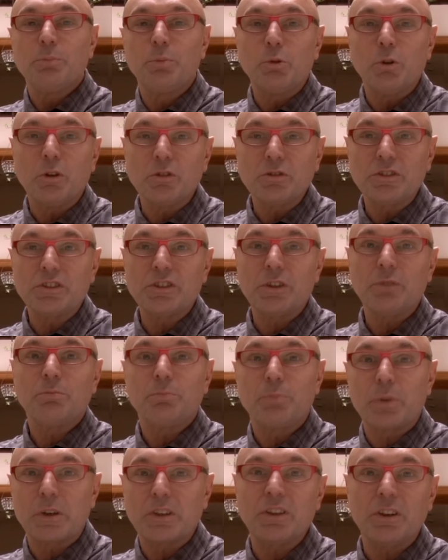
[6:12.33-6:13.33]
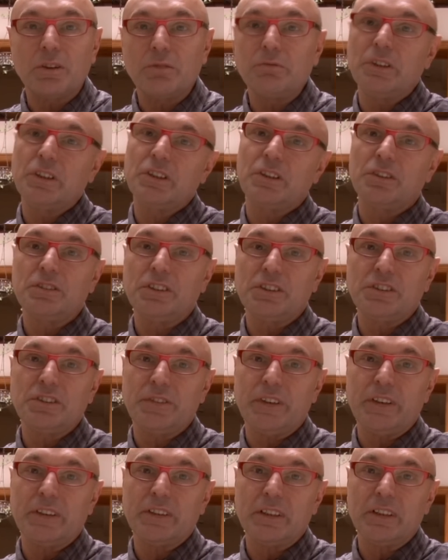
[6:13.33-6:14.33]
Błądzą, brną i koniec
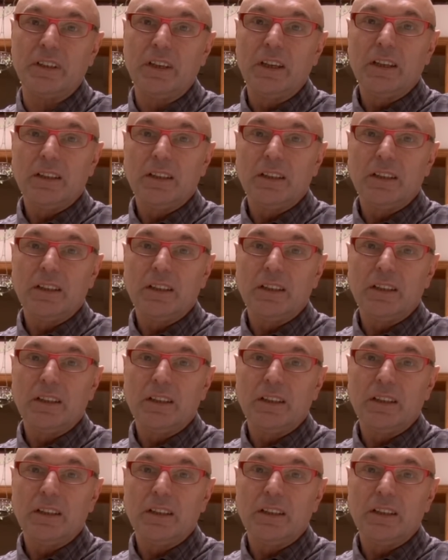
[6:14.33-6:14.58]
świata.